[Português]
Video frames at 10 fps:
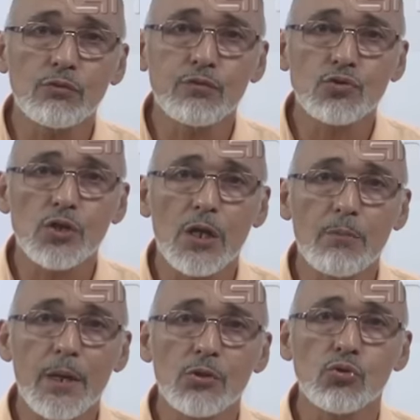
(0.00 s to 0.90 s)
do
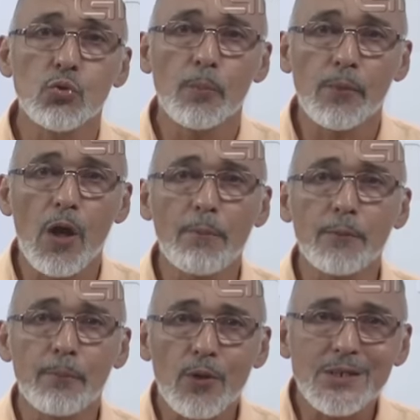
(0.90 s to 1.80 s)
funcionamento do próprio
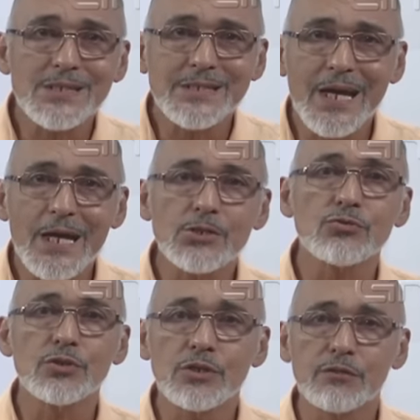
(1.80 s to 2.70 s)

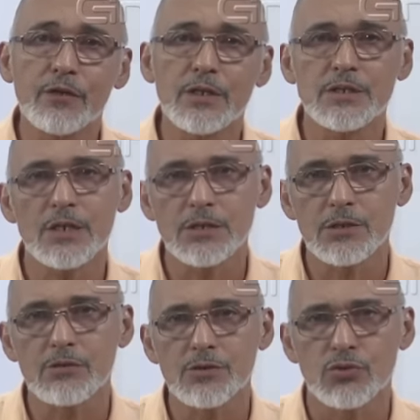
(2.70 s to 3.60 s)
processo de
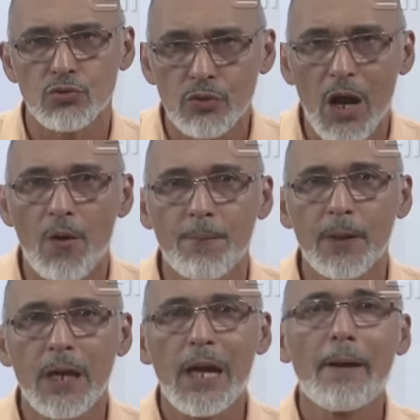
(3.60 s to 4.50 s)
diferenciação estrutural.
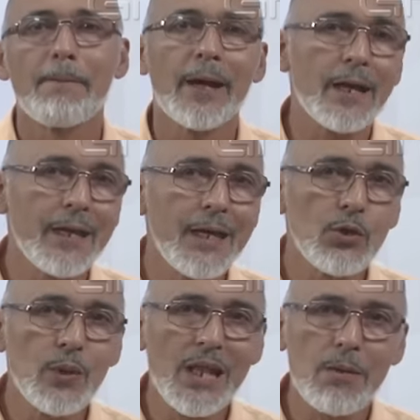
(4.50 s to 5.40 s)
Para
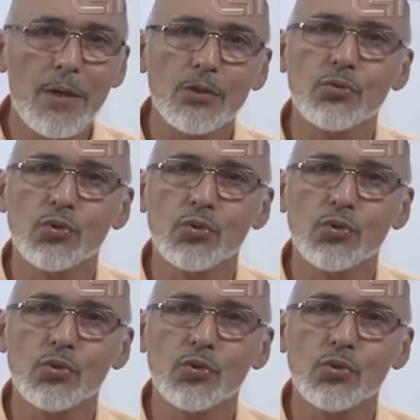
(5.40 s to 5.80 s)
ele, o elemento